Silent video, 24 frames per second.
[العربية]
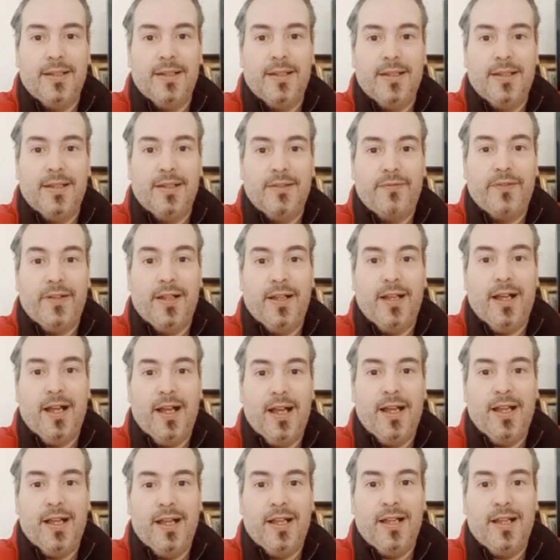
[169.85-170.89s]

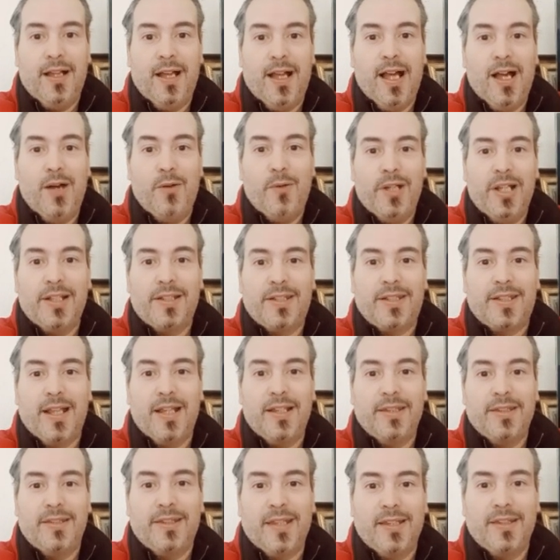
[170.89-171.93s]
فحاولت ان
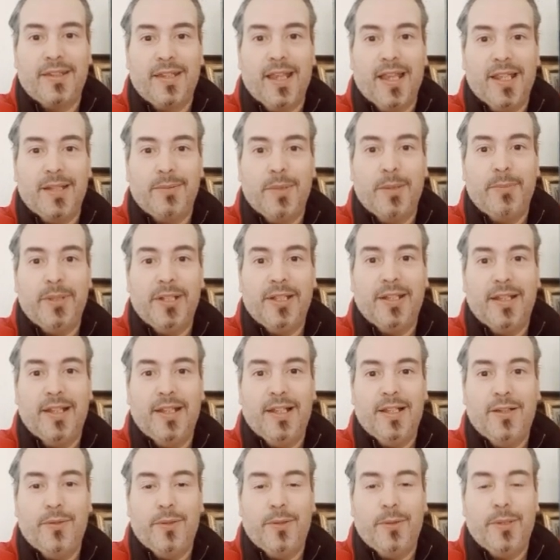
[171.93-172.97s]
تنتقم منها
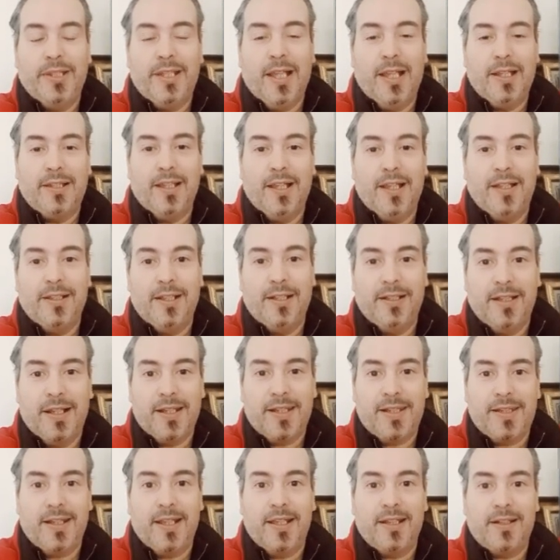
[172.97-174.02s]
ووضعت لها ذلك
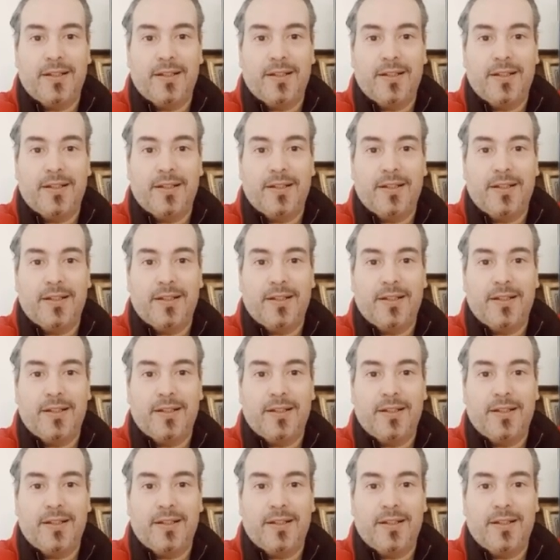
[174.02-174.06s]
السحر